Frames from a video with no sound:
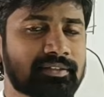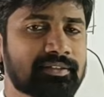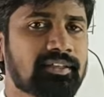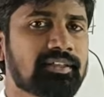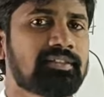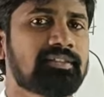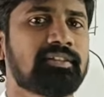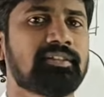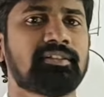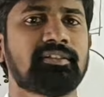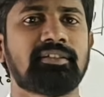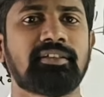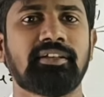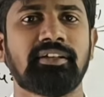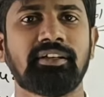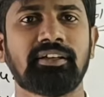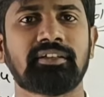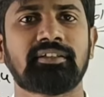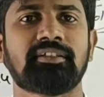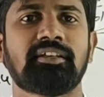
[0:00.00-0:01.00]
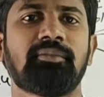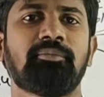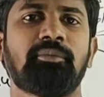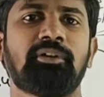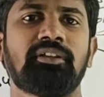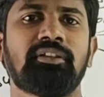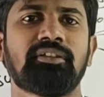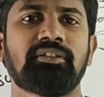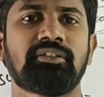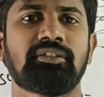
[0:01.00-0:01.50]
ఎస్ఎస్సి జీడీకి
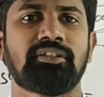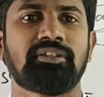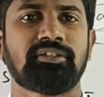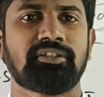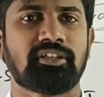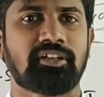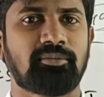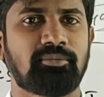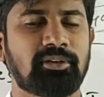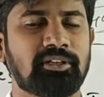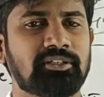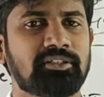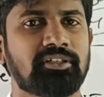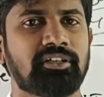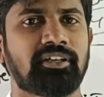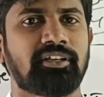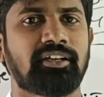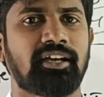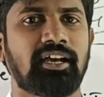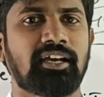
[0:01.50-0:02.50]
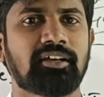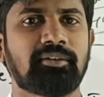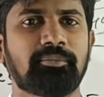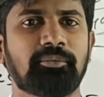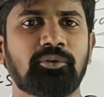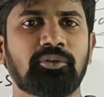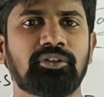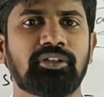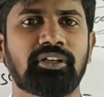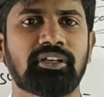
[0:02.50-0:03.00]
సంబంధించి సిలబస్సే
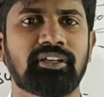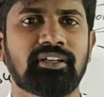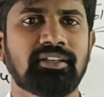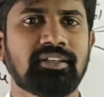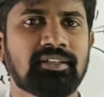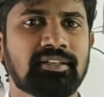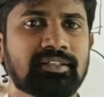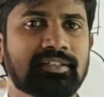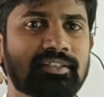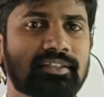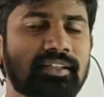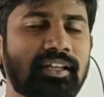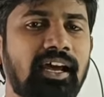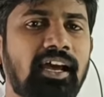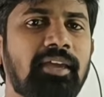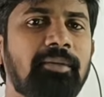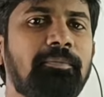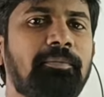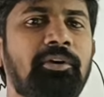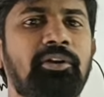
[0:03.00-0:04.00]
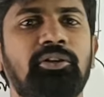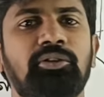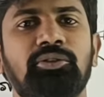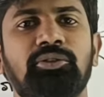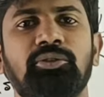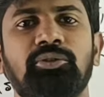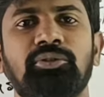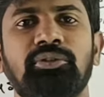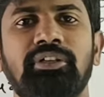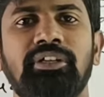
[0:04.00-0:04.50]
కాకపోతే స్థాయి
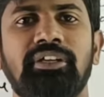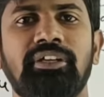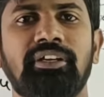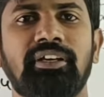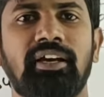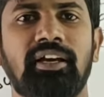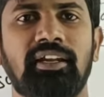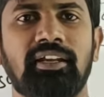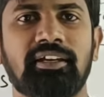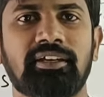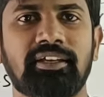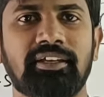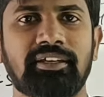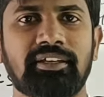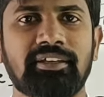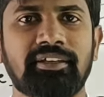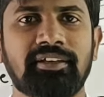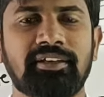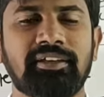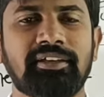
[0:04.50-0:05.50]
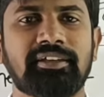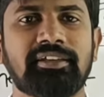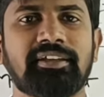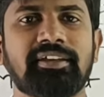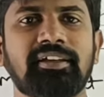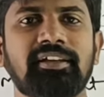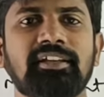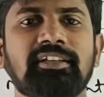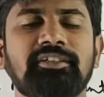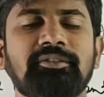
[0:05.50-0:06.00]
పెరుగుతుంది అలాగే
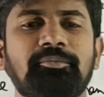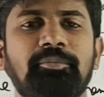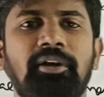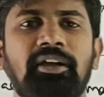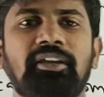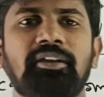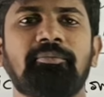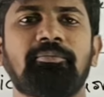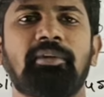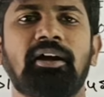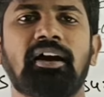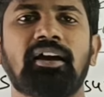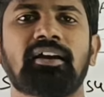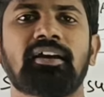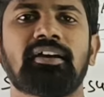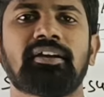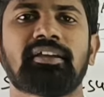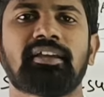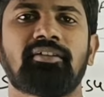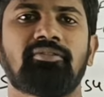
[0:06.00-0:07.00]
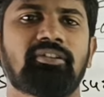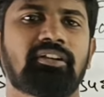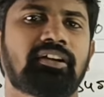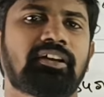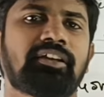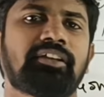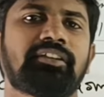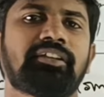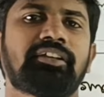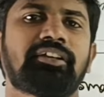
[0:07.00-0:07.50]
ఇంగ్లీష్ పైన బాగా
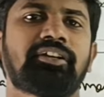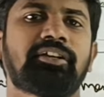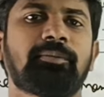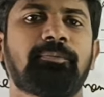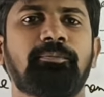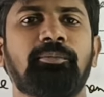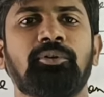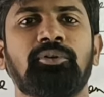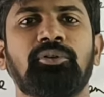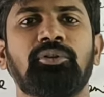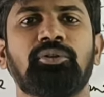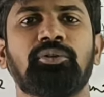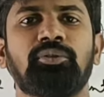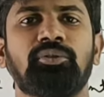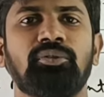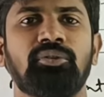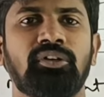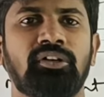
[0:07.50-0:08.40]
ఎవరికైతే గ్రిప్ ఉందో